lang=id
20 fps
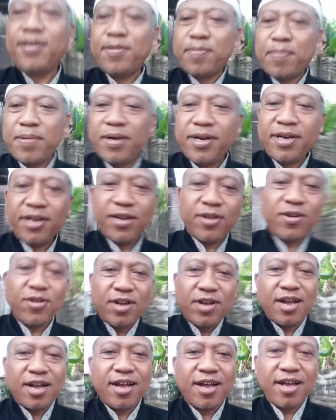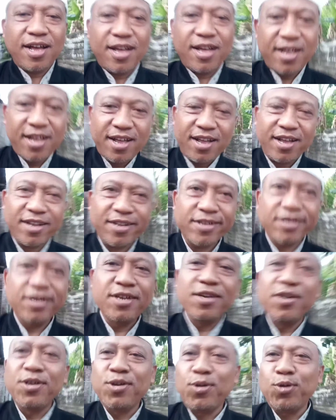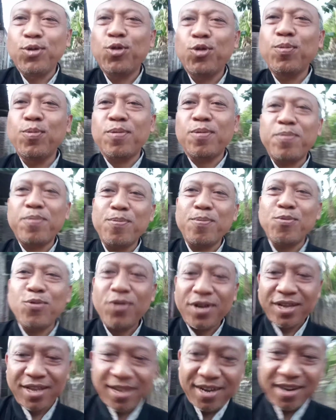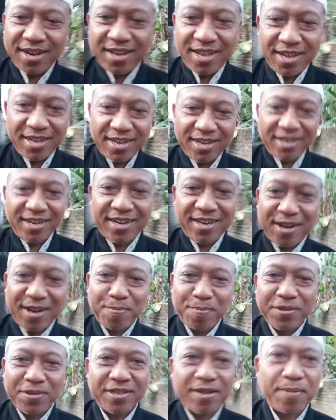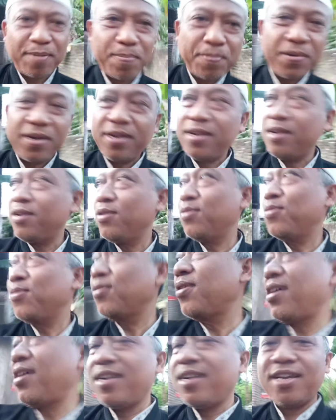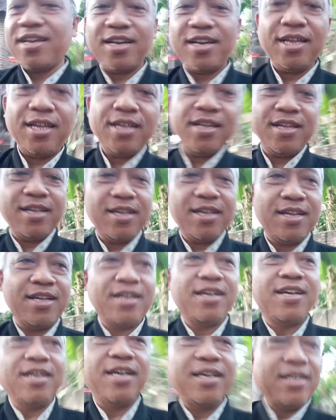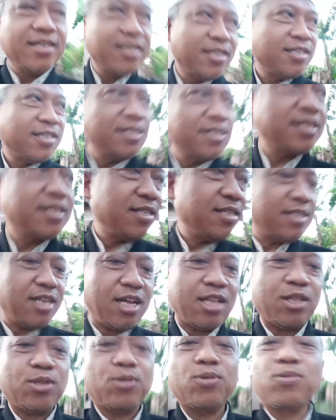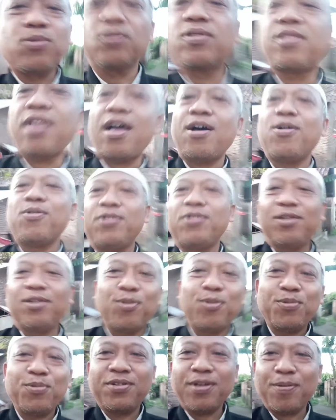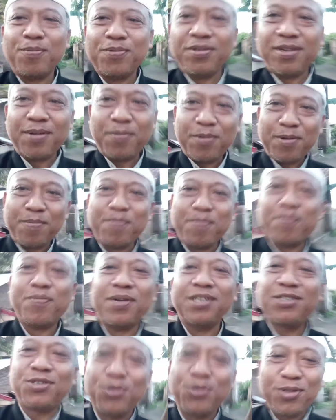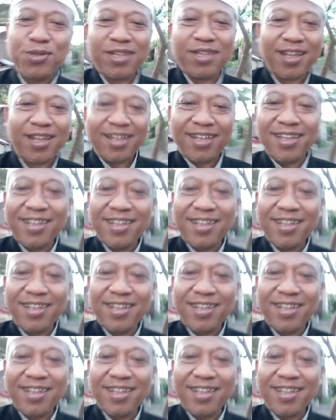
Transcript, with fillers: dibanding youtuber pemula yang lain dalam pencapaian yang kurang dari satu tahun itu bisa mencapai 4 juta